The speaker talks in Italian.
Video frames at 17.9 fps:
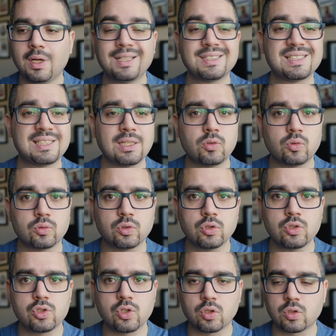al
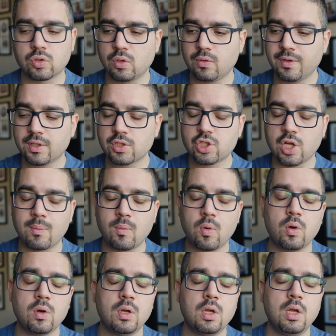secondo giorno
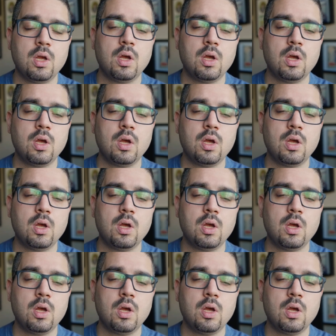facciamo